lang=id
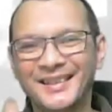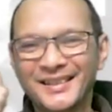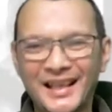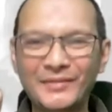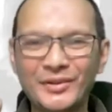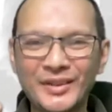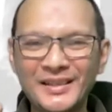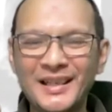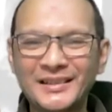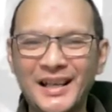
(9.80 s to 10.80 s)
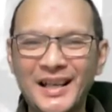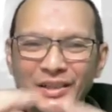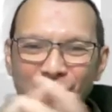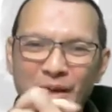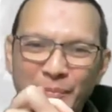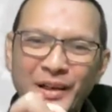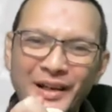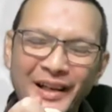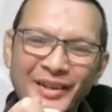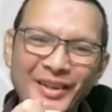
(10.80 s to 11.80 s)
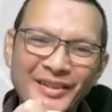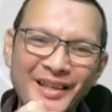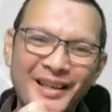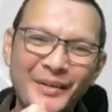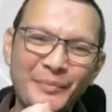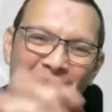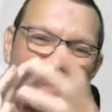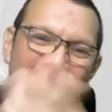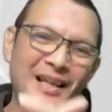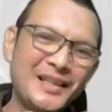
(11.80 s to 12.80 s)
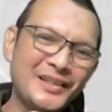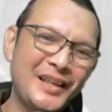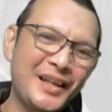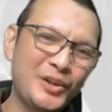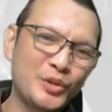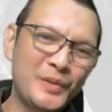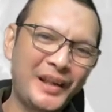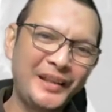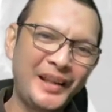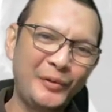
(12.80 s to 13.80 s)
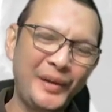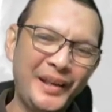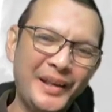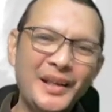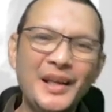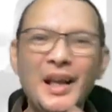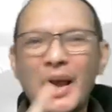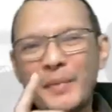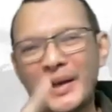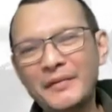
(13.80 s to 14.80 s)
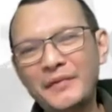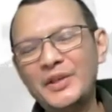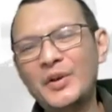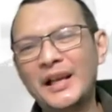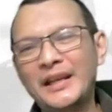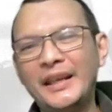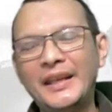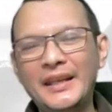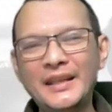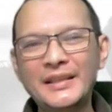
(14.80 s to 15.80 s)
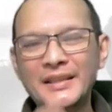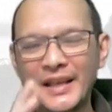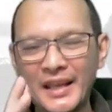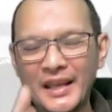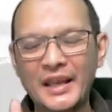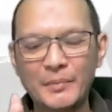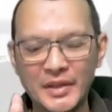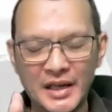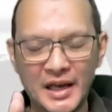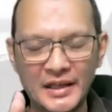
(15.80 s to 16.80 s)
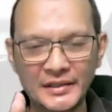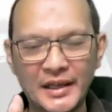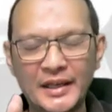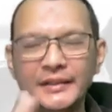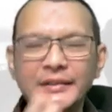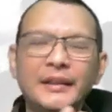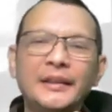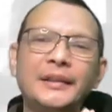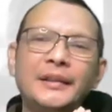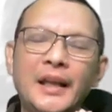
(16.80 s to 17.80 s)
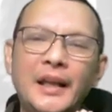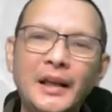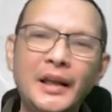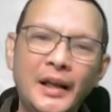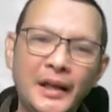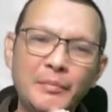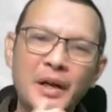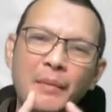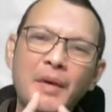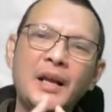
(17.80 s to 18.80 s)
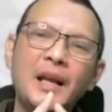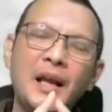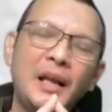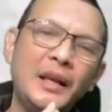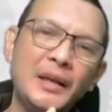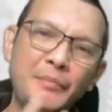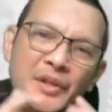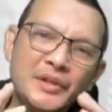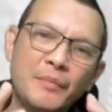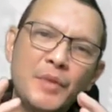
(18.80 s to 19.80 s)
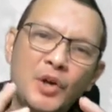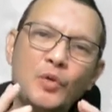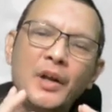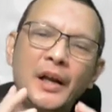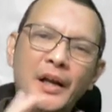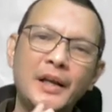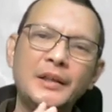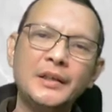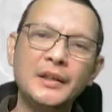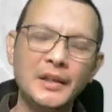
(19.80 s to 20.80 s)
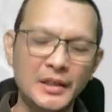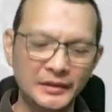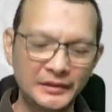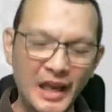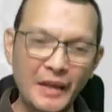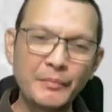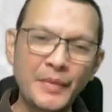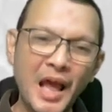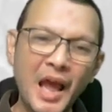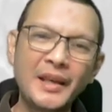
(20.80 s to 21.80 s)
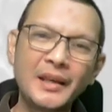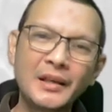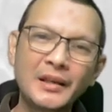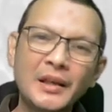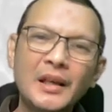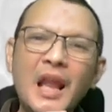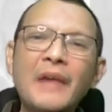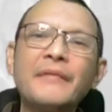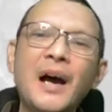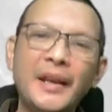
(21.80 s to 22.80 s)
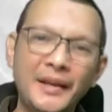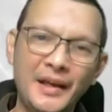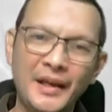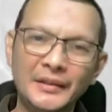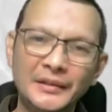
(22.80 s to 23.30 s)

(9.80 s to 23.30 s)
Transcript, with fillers: Salam sejahtera Smartpreneur Indonesia. Perkenalkan, saya Kusmargeti Herwi. Pada video kali ini, saya ingin menjelaskan tentang eh, bagaimana Anda bisa menggunakan timeline life Anda.